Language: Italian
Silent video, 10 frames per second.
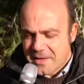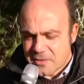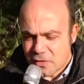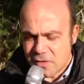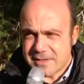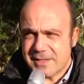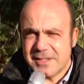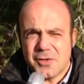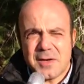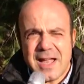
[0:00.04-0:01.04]
sono
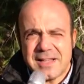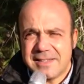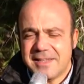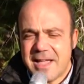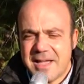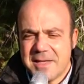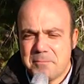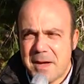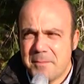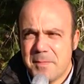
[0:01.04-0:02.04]
stati donati dai
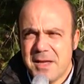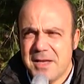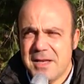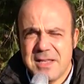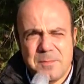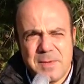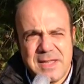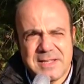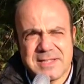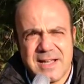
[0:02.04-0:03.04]
bambini di
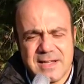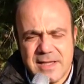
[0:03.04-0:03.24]
Pisa,